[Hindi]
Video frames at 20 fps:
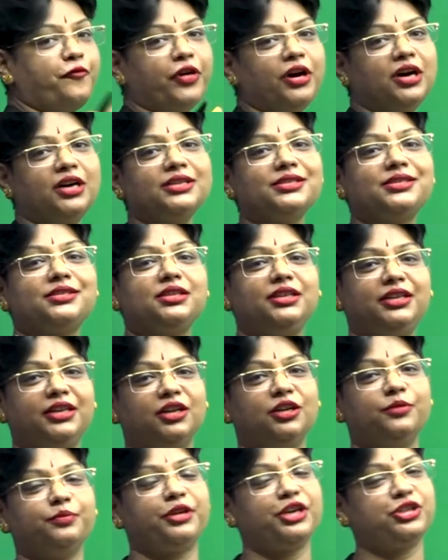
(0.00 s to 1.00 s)
फर्स्ट
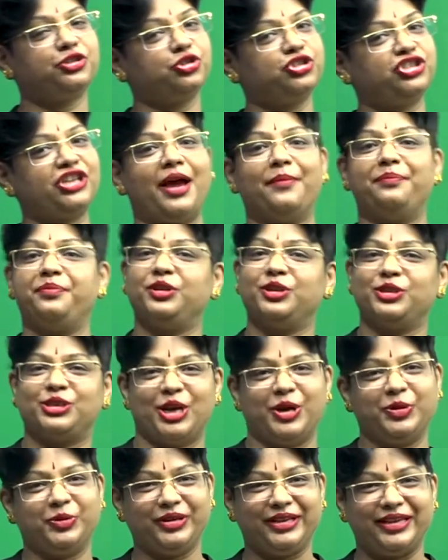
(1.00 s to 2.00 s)
टर्म के जो चैप्टर्स
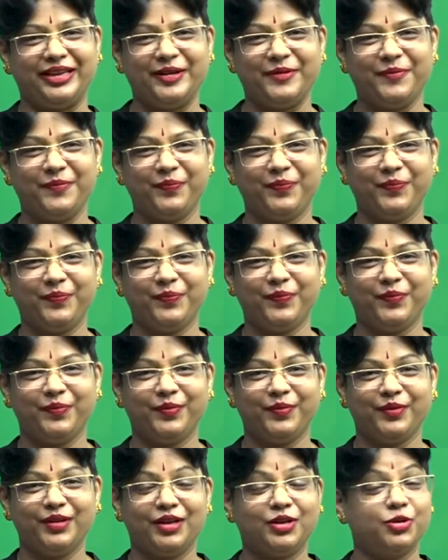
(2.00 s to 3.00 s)
हैं उनकी
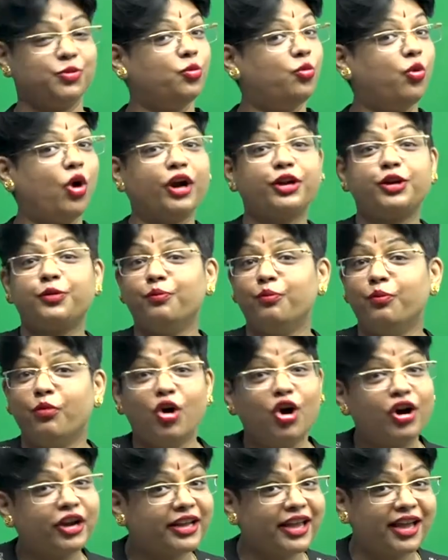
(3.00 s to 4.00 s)
वॉट
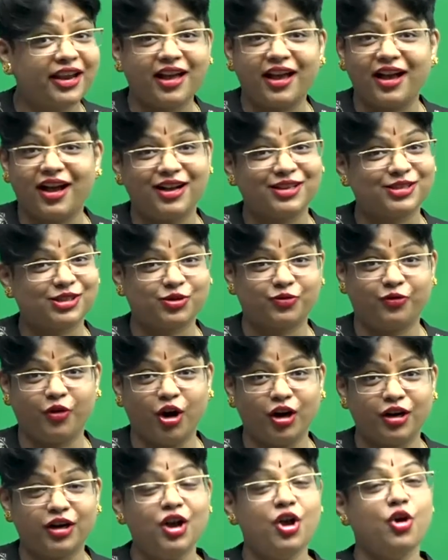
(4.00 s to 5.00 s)
मोर कैन आई आस्क
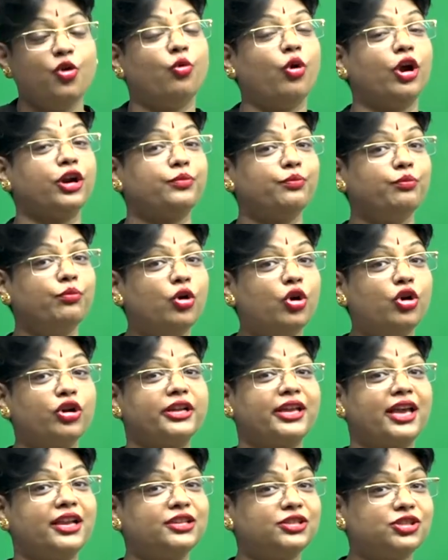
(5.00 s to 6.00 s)
फॉर वॉट मोर
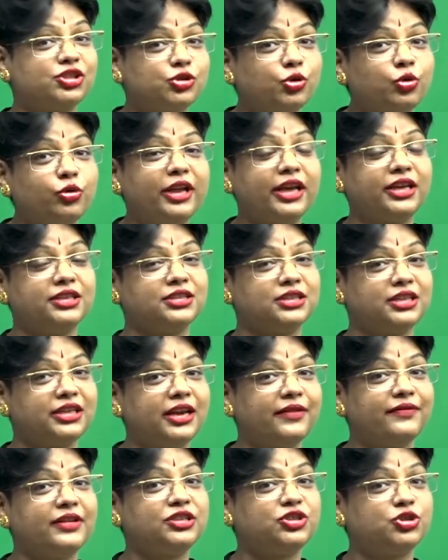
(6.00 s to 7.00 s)
कैन अ स्टूडेंट
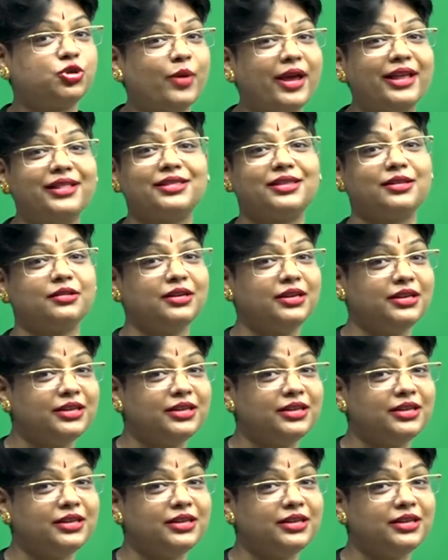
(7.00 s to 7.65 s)
गिविंग ट्वेल्थ